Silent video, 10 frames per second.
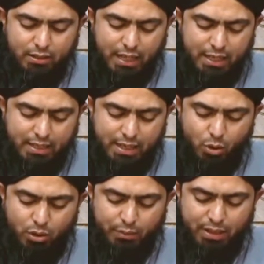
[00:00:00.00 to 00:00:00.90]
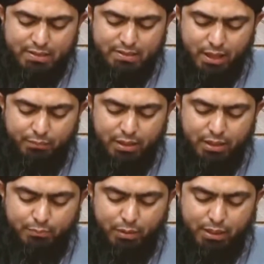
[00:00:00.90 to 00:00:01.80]
कही गई और नबी
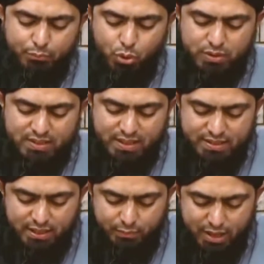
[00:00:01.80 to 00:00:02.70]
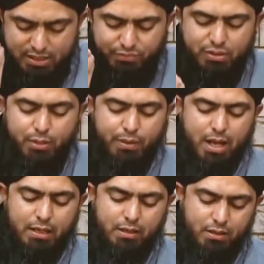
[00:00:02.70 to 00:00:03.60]
ने बड़ी मुख्तसर सी नमाज फ़जर
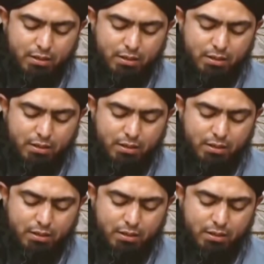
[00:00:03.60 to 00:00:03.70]
पढ़ाई